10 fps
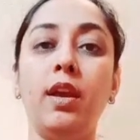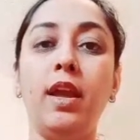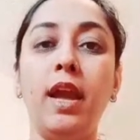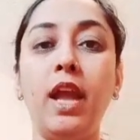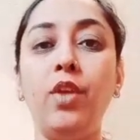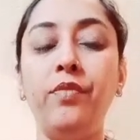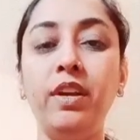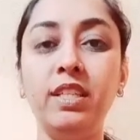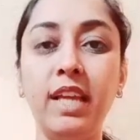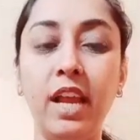हेलो
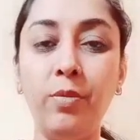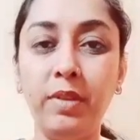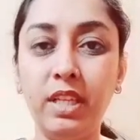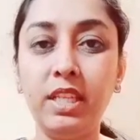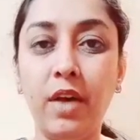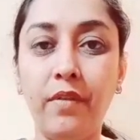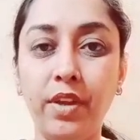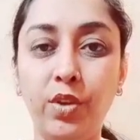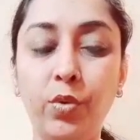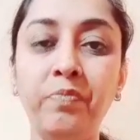फ्रेंड्स हेलो मदर्स हाव
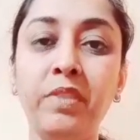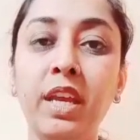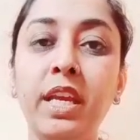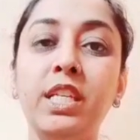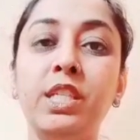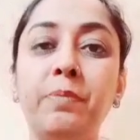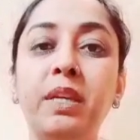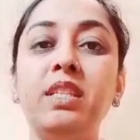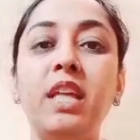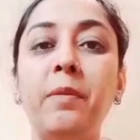यू
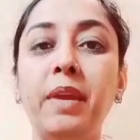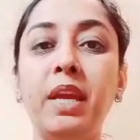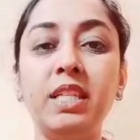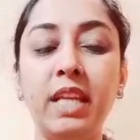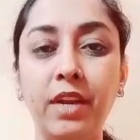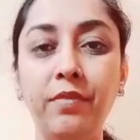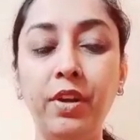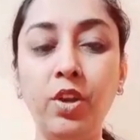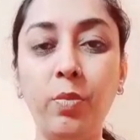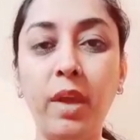स्पीच थेरेपी के सेकंड
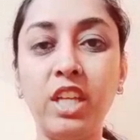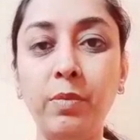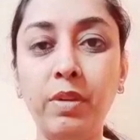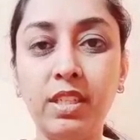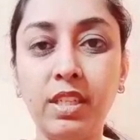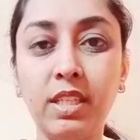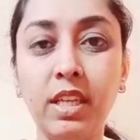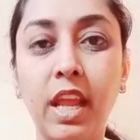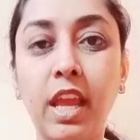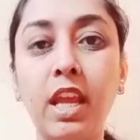वीडियो में आज हम डिस्कस
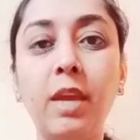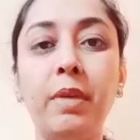करेंगे कि